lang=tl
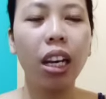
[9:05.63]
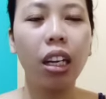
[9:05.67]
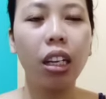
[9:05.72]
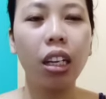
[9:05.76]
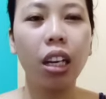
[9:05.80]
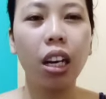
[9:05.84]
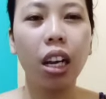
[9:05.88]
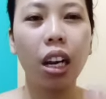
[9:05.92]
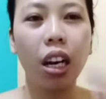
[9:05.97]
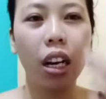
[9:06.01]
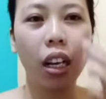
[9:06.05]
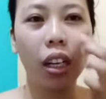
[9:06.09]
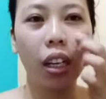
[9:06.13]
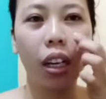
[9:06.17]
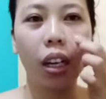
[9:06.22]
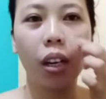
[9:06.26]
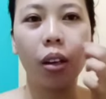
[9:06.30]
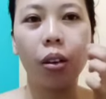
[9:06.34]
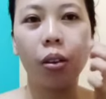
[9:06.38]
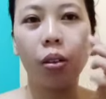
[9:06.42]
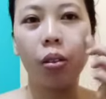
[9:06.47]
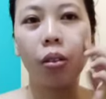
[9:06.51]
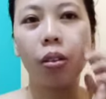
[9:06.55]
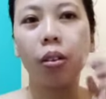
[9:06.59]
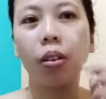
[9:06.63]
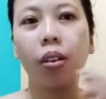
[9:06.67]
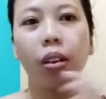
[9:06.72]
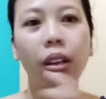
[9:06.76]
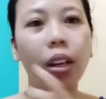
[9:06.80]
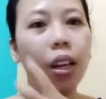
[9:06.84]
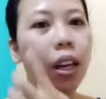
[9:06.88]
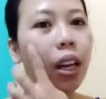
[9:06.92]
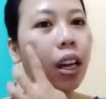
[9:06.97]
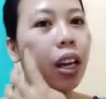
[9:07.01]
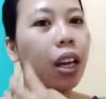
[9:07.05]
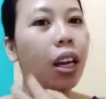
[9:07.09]
lang nilalagay ko.
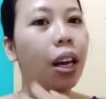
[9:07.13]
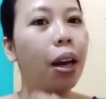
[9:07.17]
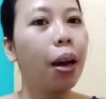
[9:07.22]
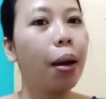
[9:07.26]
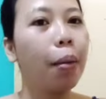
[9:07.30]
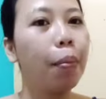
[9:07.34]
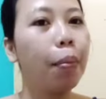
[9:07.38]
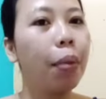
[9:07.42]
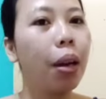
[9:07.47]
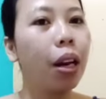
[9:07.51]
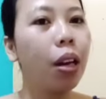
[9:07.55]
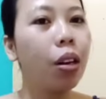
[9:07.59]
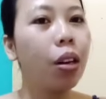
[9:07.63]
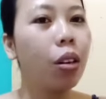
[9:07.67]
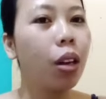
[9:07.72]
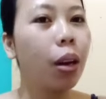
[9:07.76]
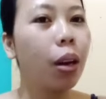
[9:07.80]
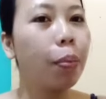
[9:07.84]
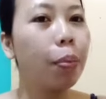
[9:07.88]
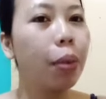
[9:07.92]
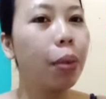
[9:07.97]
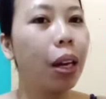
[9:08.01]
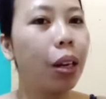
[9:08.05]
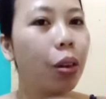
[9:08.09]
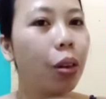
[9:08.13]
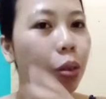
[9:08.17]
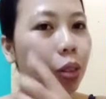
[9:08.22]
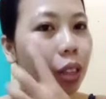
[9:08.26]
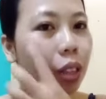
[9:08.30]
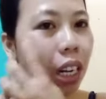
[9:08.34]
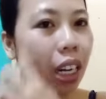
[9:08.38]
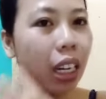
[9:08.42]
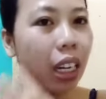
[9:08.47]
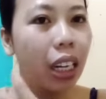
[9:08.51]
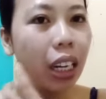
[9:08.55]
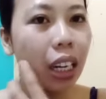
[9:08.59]
Ang plano ko
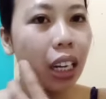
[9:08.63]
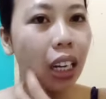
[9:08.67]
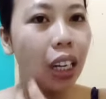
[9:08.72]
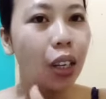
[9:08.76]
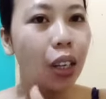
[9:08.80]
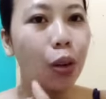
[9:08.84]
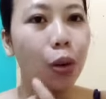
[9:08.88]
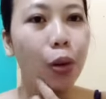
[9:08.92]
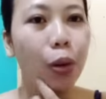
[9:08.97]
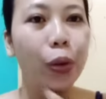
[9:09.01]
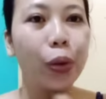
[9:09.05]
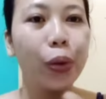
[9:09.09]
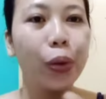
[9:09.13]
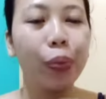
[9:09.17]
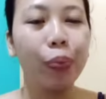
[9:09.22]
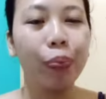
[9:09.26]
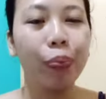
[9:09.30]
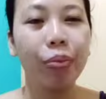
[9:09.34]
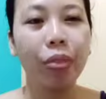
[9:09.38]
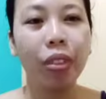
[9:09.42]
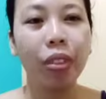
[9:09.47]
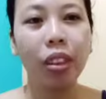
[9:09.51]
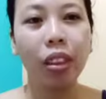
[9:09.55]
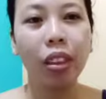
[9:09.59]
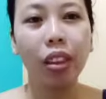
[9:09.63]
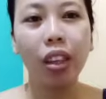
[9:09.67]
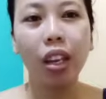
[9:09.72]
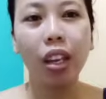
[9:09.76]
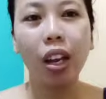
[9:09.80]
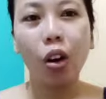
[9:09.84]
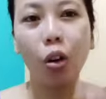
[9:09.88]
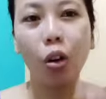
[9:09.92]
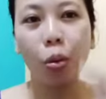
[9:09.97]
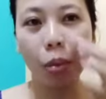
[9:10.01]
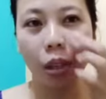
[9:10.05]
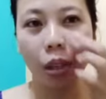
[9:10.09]
talaga ngayon, hindi
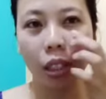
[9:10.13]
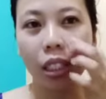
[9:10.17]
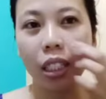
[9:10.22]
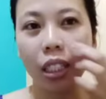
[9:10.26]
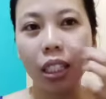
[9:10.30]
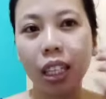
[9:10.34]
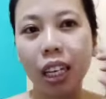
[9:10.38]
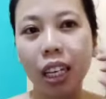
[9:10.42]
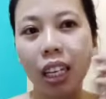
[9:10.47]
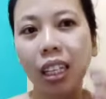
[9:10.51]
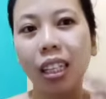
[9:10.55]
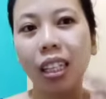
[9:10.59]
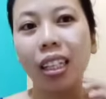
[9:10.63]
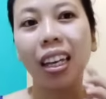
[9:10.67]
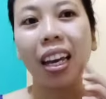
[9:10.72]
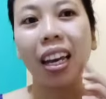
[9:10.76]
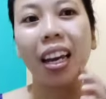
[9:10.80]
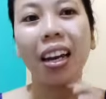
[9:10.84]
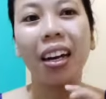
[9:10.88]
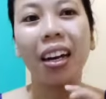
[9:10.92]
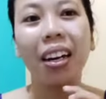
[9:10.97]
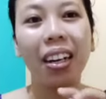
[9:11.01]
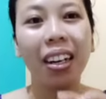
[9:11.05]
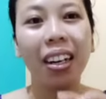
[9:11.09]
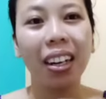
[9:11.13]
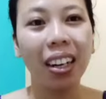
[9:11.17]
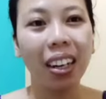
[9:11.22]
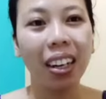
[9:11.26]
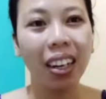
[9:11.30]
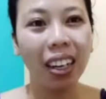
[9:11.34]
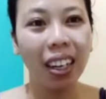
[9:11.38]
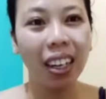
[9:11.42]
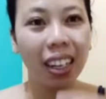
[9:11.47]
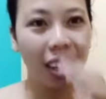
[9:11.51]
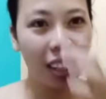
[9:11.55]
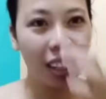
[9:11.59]
ako mag-skincare.
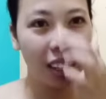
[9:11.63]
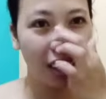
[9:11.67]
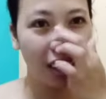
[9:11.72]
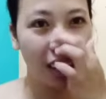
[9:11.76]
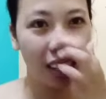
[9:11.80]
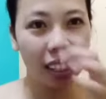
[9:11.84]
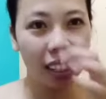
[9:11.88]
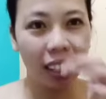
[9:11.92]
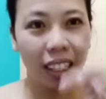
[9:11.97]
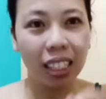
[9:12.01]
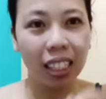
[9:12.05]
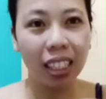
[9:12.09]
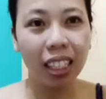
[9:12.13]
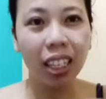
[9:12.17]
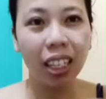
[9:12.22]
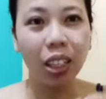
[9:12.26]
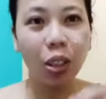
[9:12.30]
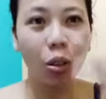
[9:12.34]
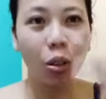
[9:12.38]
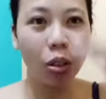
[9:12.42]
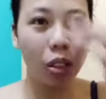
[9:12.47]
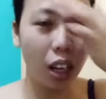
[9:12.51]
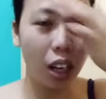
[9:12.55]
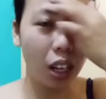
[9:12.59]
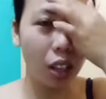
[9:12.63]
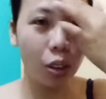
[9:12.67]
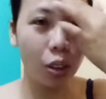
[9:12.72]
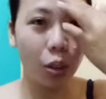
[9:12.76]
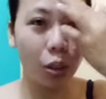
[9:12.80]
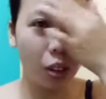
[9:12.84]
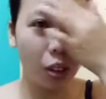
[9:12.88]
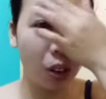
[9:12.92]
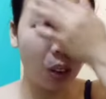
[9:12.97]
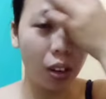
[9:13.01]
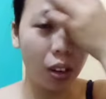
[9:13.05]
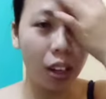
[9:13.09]
Kasi antok na
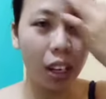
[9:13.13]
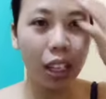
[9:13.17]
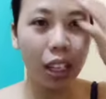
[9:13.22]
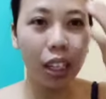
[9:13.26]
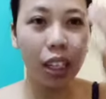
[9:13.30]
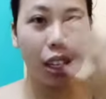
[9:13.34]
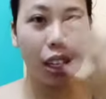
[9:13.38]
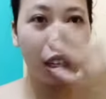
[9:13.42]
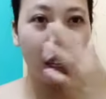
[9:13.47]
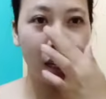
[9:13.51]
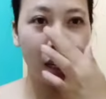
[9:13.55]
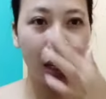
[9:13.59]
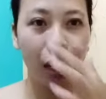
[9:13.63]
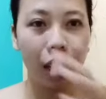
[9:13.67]
antok na ako kanina.